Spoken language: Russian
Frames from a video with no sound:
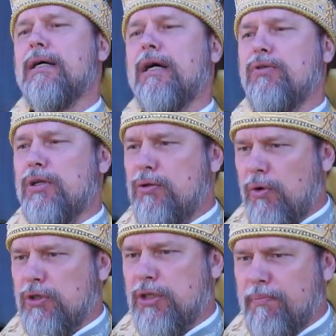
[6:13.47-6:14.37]
который
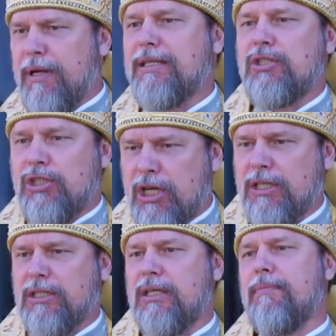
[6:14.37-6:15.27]
должен быть
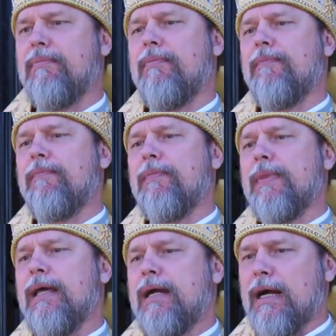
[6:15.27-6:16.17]
чистым
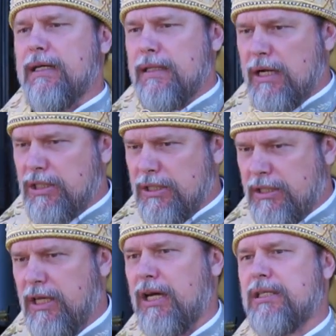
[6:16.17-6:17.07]
как и наше
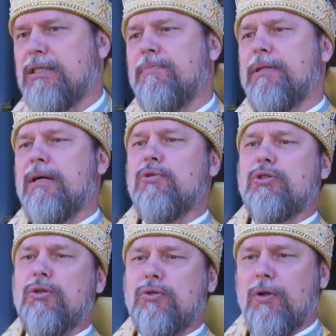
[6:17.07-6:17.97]
сердце, потому
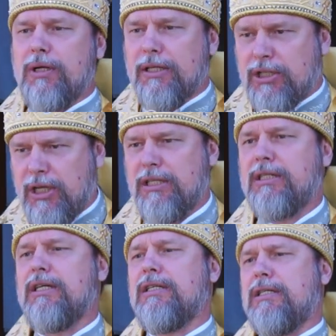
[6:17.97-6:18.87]
что только
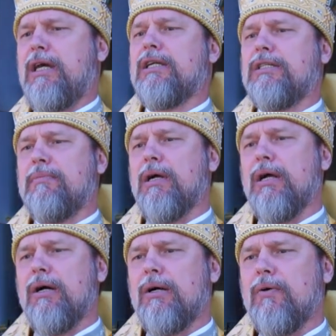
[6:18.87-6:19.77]
чистые сердцем
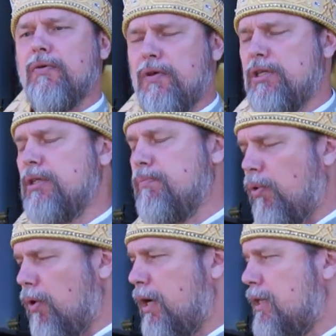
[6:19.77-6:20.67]
увидят
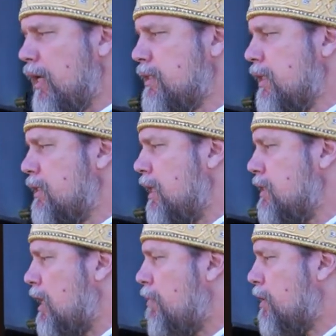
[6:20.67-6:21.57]
Бога, так сказал
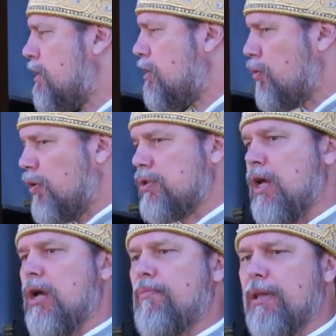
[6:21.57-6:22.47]
сам Христос.
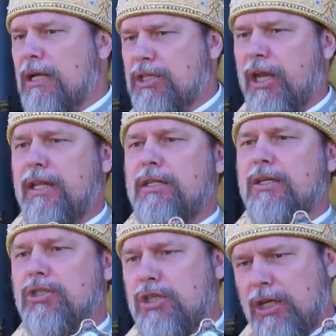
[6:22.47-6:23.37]

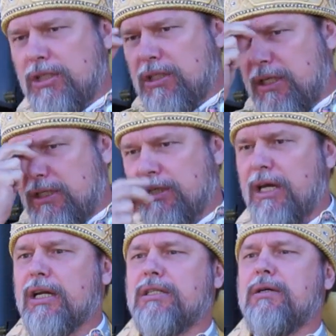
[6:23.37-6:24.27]
Блаженный чистые
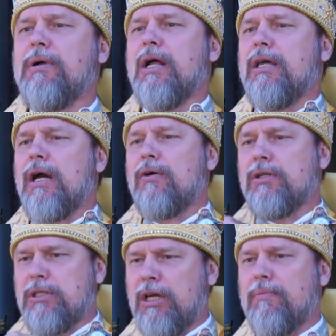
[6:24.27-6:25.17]
сердцем,
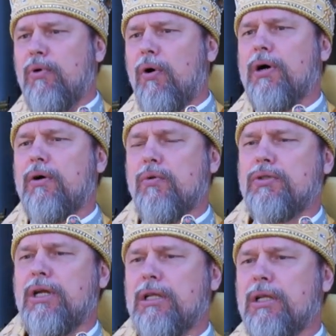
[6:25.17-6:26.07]
якоти Бога
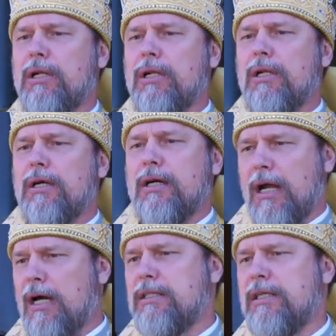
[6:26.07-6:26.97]
узрят.
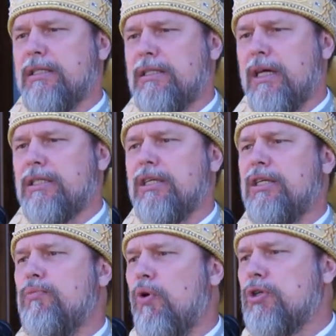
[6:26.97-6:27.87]
Грязное сердце
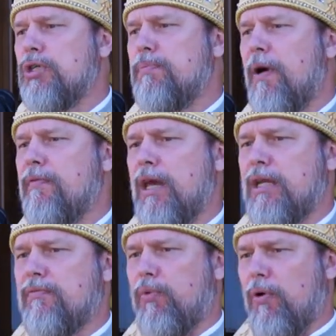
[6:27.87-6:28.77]
не может
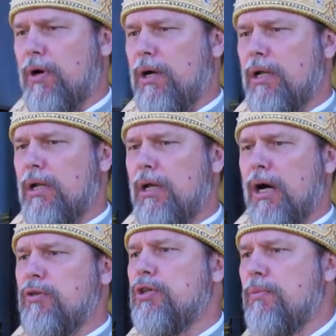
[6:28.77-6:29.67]
поверить в Бога.
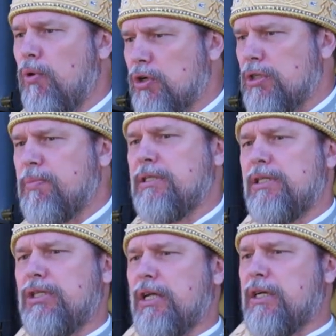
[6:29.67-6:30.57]
Оно не может
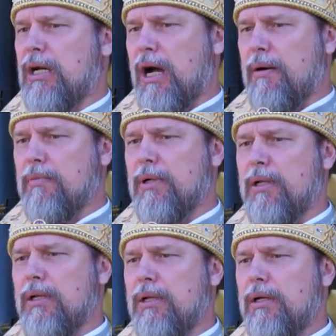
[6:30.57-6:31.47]
посещать храм.
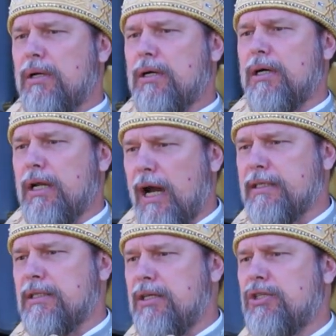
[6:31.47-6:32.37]

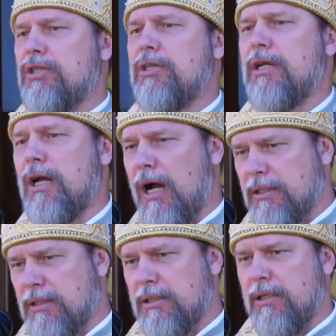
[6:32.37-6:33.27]
Грязь ищет
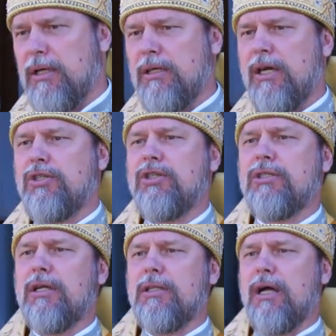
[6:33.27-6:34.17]
грязь. Ей
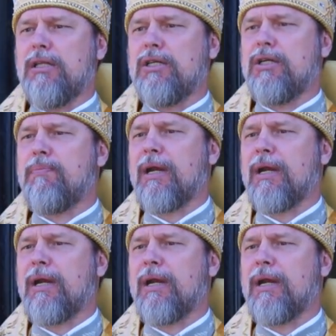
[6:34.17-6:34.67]
чистота даже